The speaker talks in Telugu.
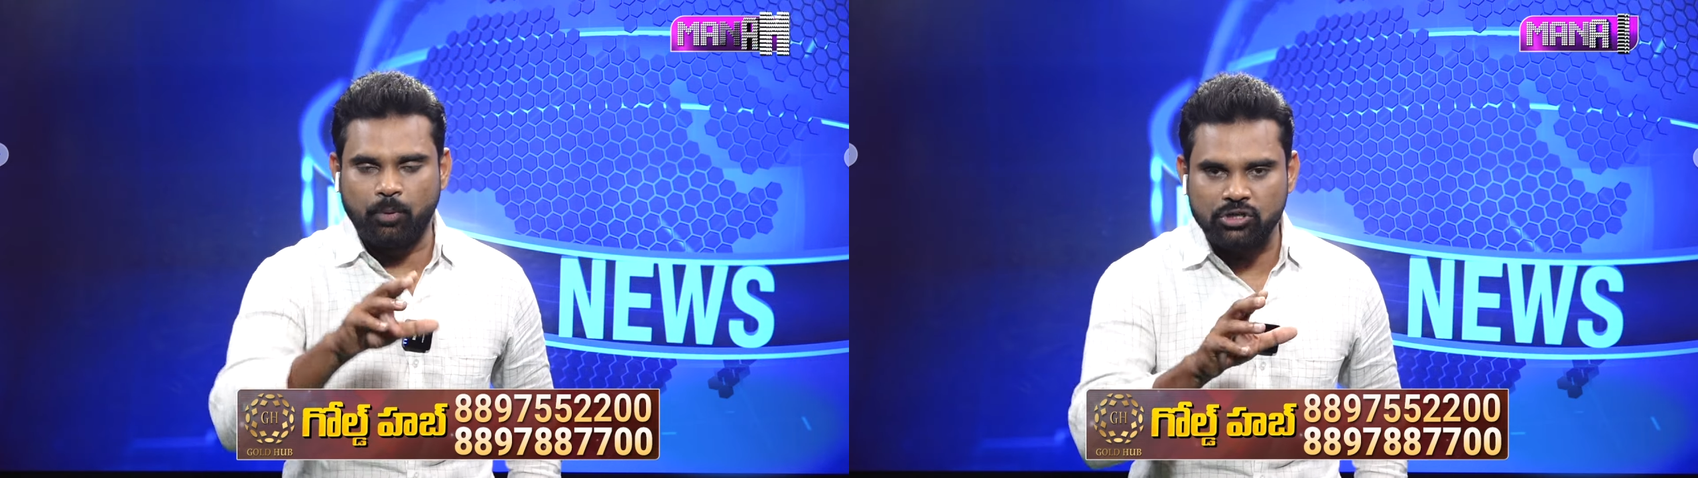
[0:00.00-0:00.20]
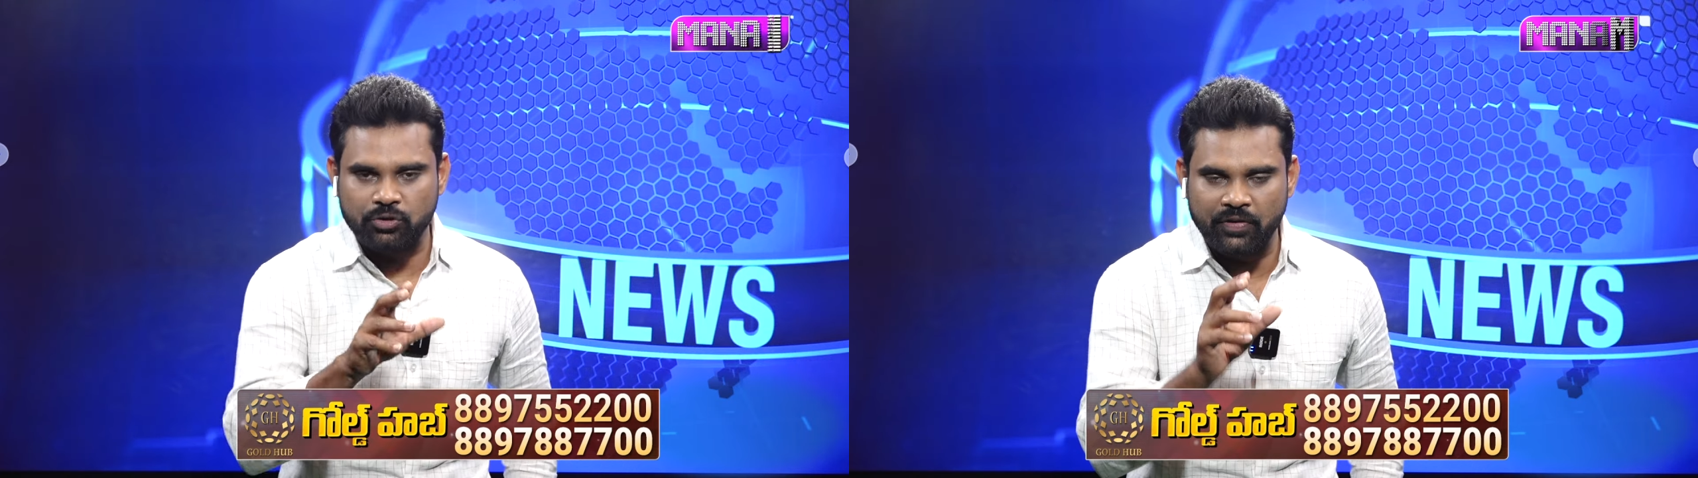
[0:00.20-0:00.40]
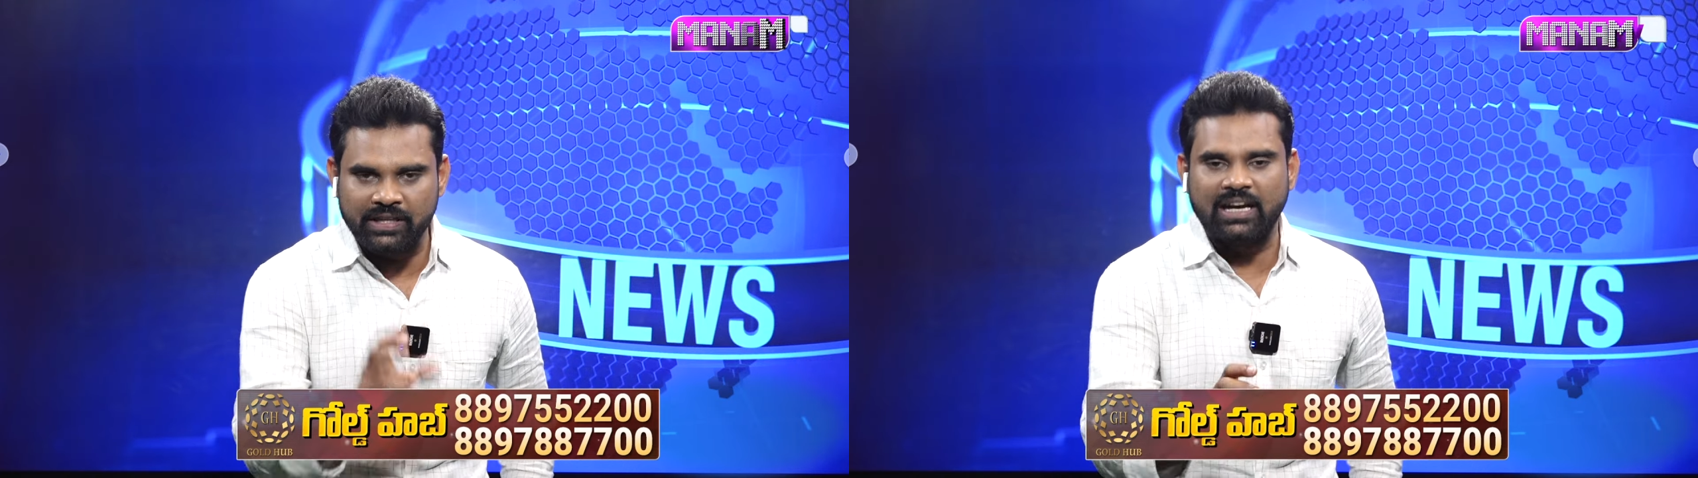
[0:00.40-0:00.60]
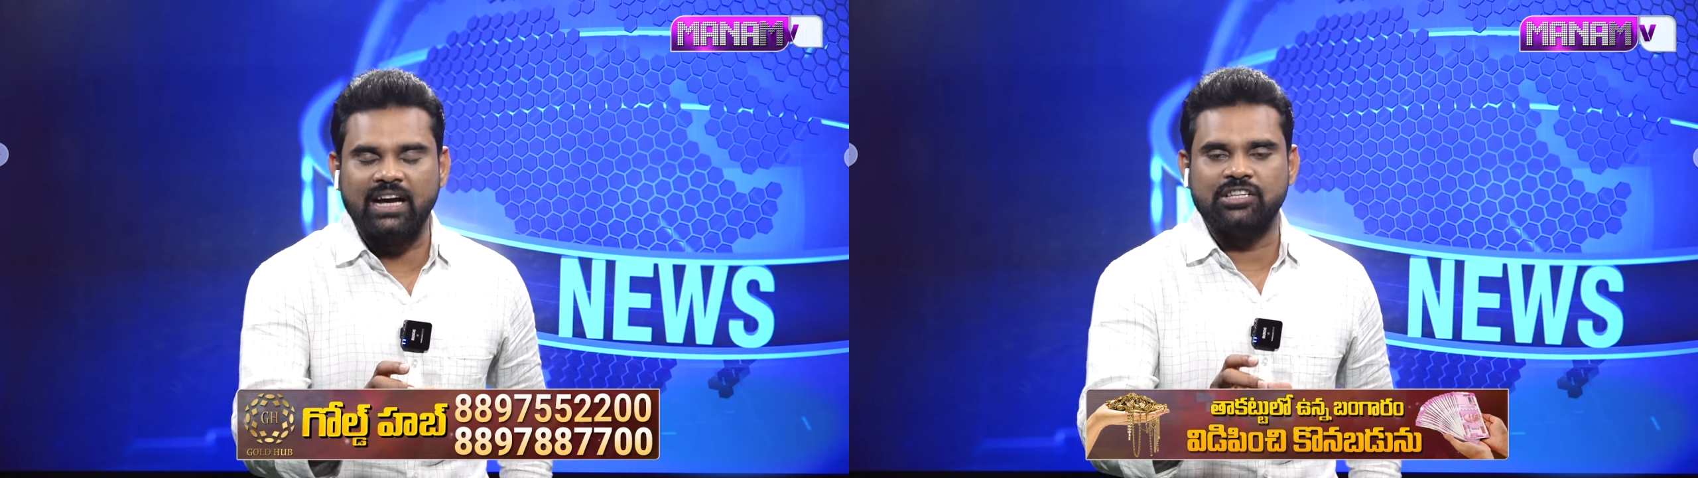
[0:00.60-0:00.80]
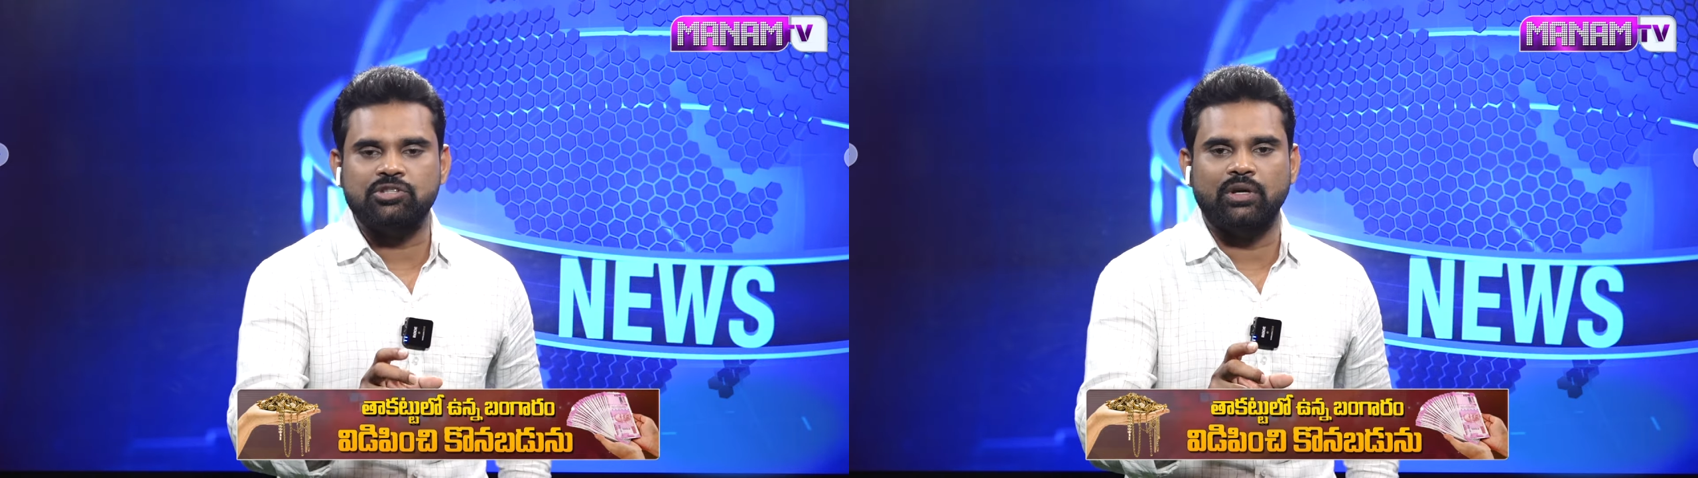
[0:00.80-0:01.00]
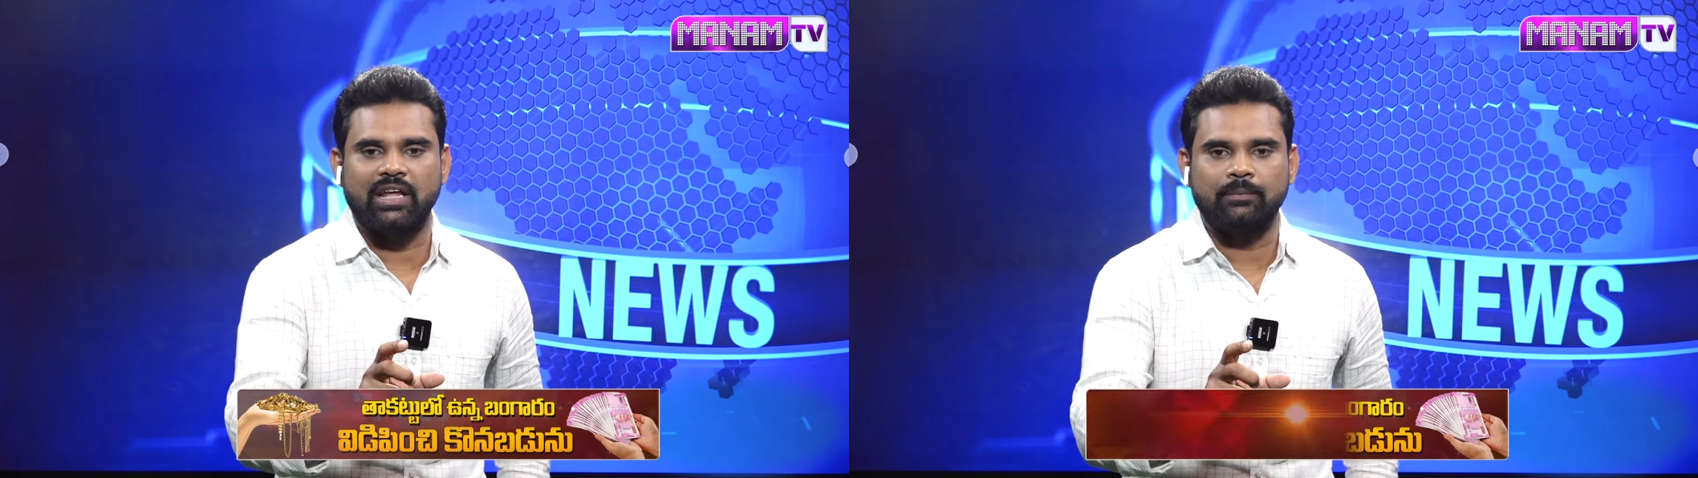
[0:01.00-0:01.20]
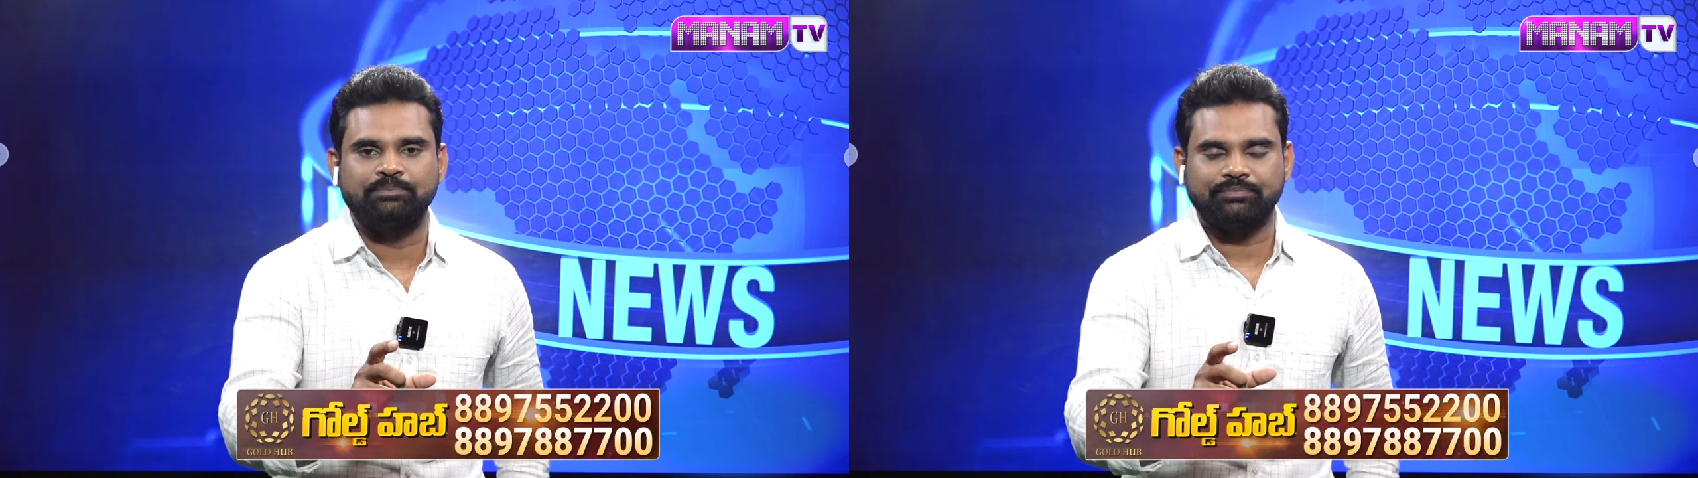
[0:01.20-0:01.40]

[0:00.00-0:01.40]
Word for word: పోర్టు వేదికగా చేసుకుని